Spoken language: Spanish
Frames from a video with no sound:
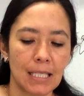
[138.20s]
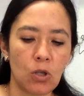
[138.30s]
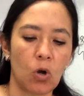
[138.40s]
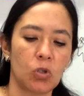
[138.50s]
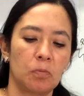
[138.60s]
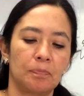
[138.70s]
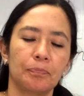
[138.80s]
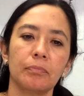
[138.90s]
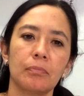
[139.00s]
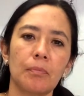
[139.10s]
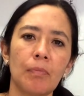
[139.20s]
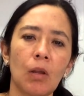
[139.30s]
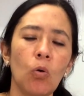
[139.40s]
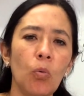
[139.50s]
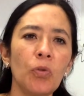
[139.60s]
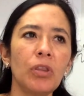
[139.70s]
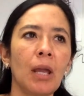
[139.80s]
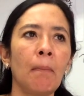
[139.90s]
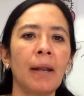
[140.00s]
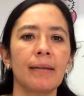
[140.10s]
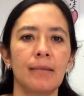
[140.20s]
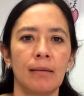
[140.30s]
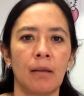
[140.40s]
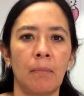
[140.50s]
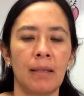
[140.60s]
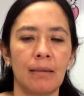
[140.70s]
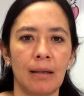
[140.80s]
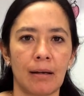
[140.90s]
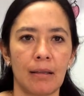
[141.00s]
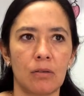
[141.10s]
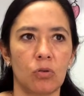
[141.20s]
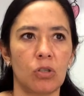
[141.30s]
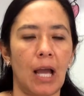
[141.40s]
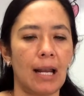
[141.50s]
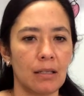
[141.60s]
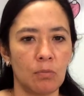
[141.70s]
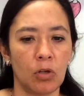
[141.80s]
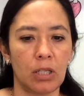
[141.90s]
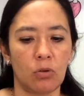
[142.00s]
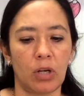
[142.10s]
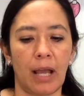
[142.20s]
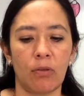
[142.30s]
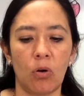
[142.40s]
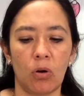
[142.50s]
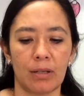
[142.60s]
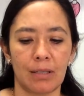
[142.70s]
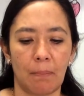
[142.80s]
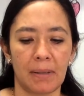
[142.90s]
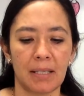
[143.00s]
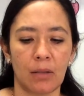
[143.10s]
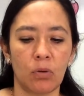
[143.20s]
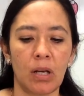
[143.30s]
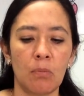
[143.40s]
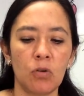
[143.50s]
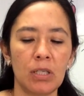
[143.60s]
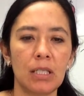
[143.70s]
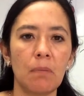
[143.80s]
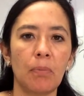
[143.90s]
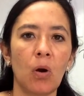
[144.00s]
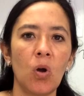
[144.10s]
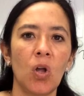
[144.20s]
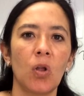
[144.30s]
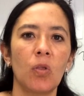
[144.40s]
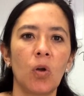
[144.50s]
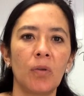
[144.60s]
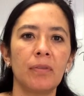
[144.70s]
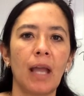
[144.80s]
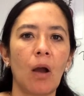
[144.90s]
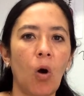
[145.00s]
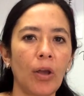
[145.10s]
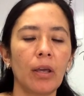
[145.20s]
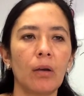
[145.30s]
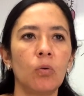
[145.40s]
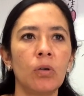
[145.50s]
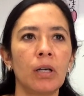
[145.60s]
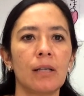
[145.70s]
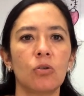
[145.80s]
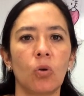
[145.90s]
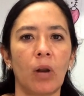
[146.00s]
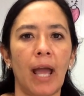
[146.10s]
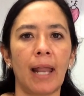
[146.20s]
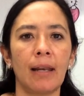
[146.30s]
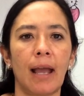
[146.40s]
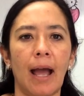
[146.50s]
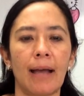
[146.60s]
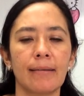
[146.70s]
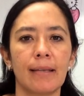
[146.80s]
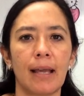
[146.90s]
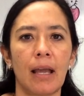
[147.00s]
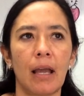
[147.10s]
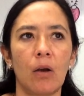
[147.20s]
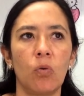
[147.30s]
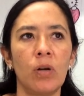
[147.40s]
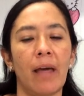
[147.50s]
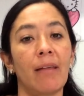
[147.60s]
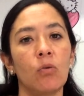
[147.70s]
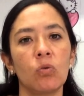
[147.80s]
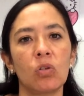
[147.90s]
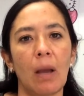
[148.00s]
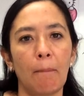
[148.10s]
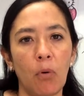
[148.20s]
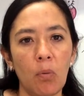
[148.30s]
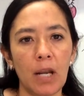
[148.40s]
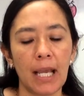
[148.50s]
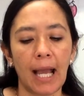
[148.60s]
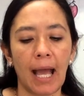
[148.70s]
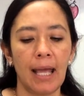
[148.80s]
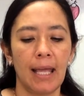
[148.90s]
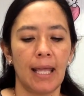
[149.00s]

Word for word: Dos, Hubo un tema recientemente en redes sociales monitoreando lo que está pasando en el municipio, donde hoy un restaurante hace una denuncia pública